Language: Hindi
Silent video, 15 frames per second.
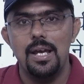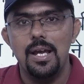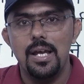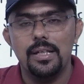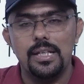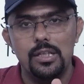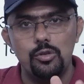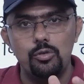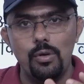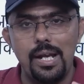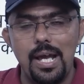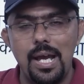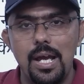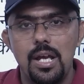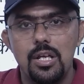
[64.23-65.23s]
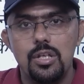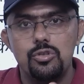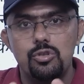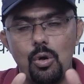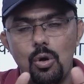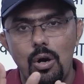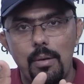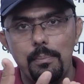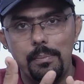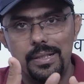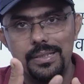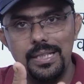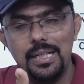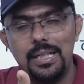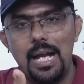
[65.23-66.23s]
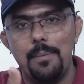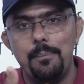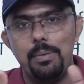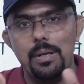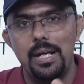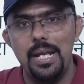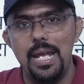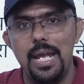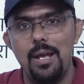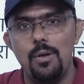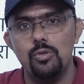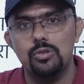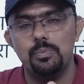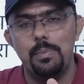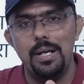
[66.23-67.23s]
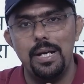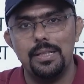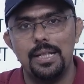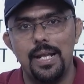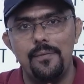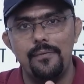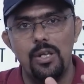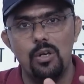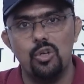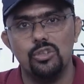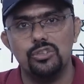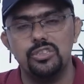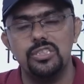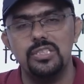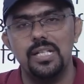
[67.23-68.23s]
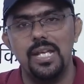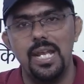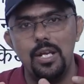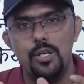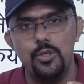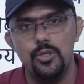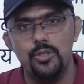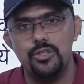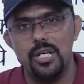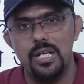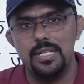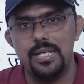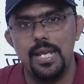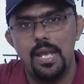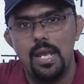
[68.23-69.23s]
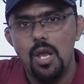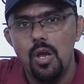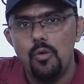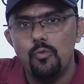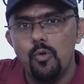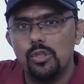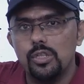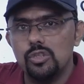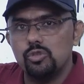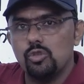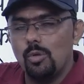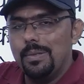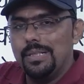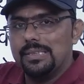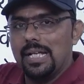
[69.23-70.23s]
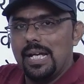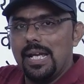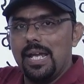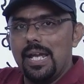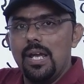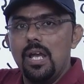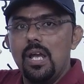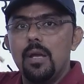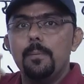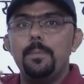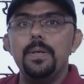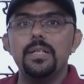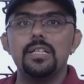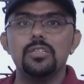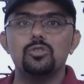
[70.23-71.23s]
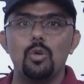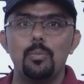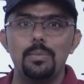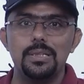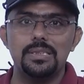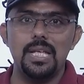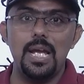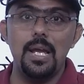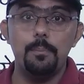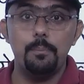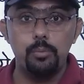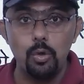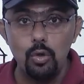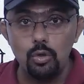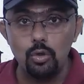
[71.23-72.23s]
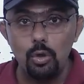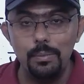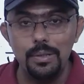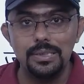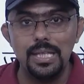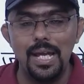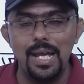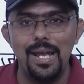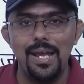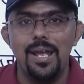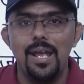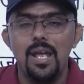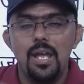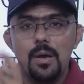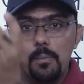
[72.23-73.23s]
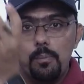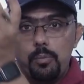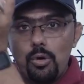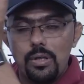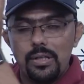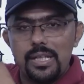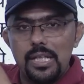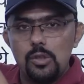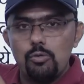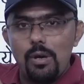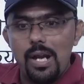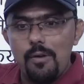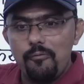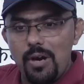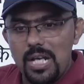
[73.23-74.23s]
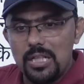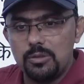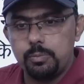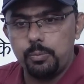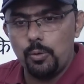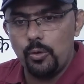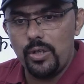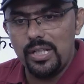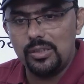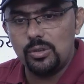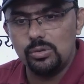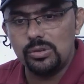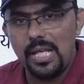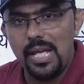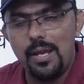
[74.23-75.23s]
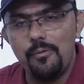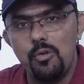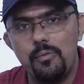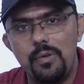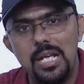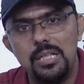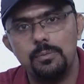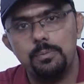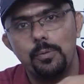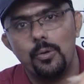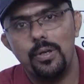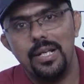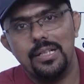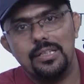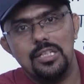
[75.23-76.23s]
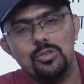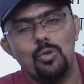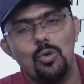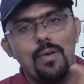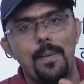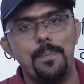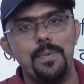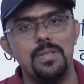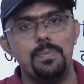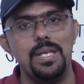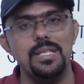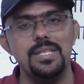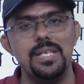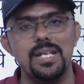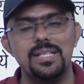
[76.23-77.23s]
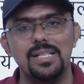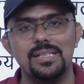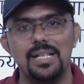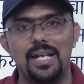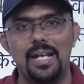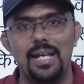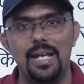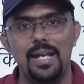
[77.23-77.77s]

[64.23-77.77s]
के द्वारा जो मदर का ब्लड है उस ब्लड के अंदर ऑक्सीजन है न्यूट्रेंट है वो किसको मिलता है फिटस को मिलता है भ्रूण को मिलता है भ्रूण के द्वारा वास्ट प्रोडक्ट होता है वो वास्ट प्रोडक्ट किसको वापस भेज दिया जाता है